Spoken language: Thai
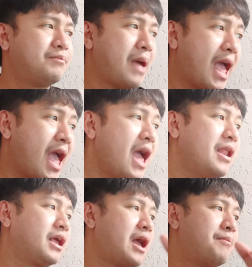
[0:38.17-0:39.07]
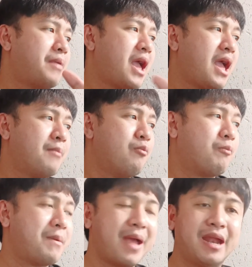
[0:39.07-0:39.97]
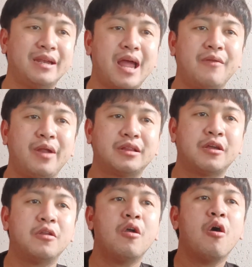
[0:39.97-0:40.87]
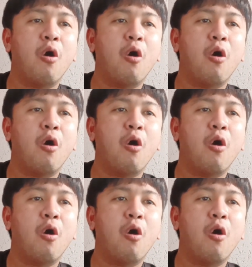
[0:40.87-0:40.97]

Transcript: แพ้นะครับแพ้บุกไปแพ้ทางด้านเรเตอร์